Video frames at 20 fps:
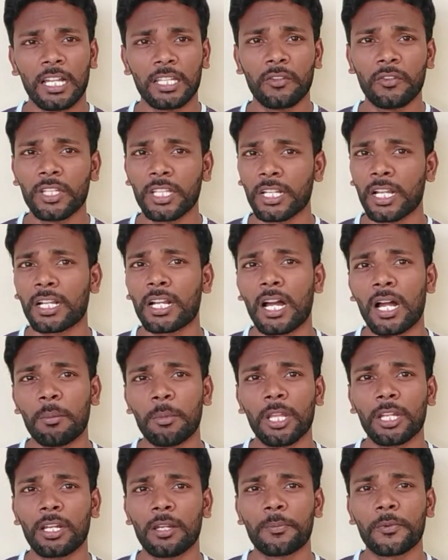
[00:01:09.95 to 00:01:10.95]
అదేవిధంగా
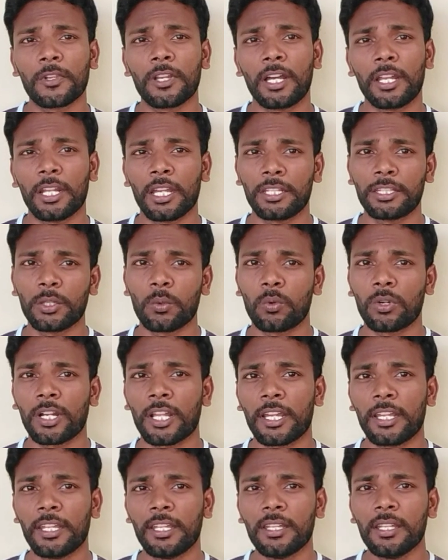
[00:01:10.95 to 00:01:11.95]
కామెడీ క్లిప్స్ కానీ అయితే
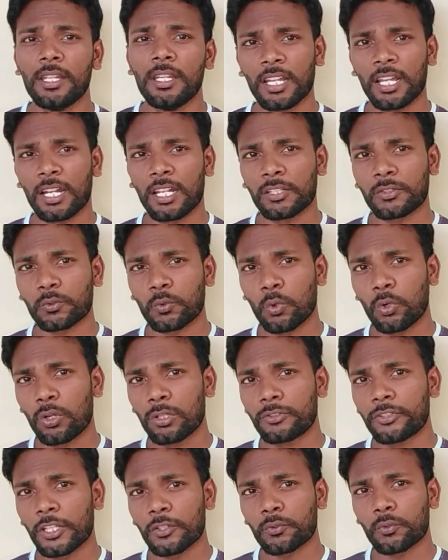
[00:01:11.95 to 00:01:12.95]
ఉంటాయి అయితే అలా
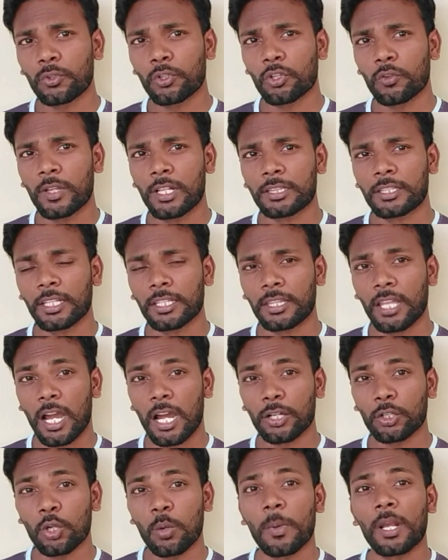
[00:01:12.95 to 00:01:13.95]
స్క్రోల్ చేసుకుంటూ వెళ్తే
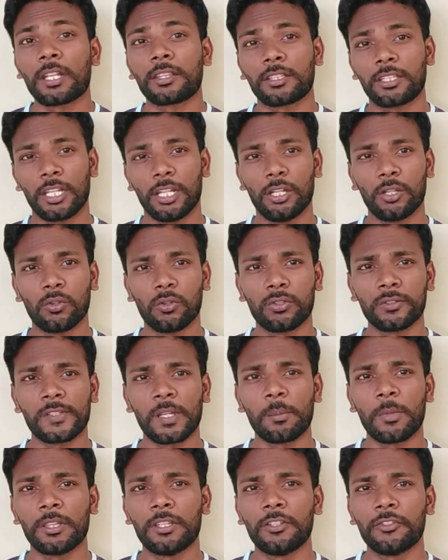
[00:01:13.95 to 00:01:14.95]
దాంట్లో మన తెలుగుకు
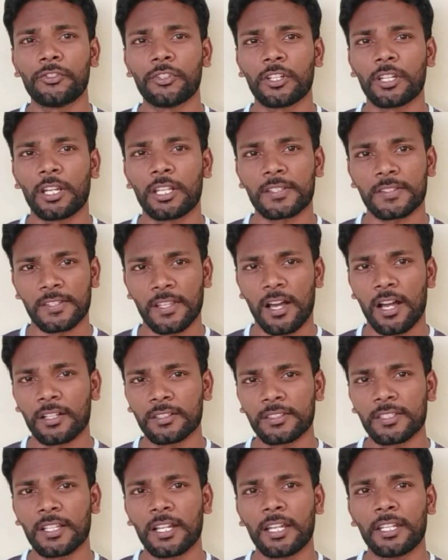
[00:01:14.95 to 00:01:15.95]
సంబంధించిన
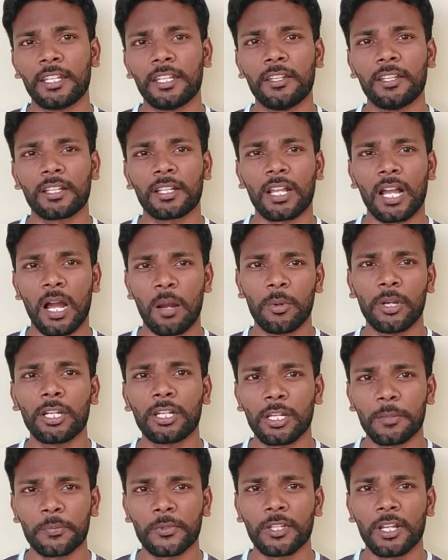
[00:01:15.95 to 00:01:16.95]
సాంగ్స్ కానీ
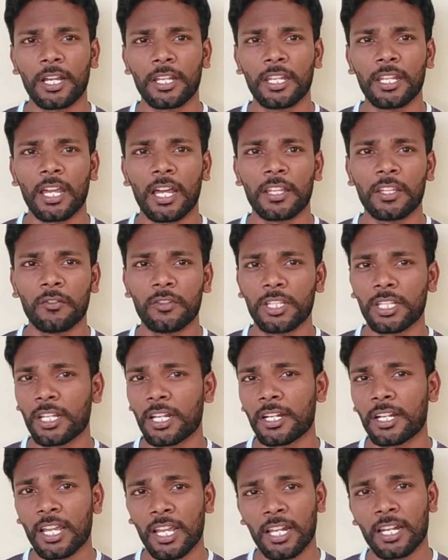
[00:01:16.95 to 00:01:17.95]
కామెడీ క్లిప్స్ కానీ
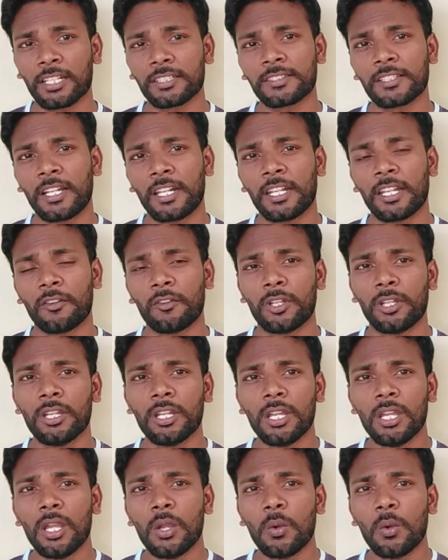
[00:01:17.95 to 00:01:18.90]
అదేవిధంగా డైలాగ్స్ కానీ అవి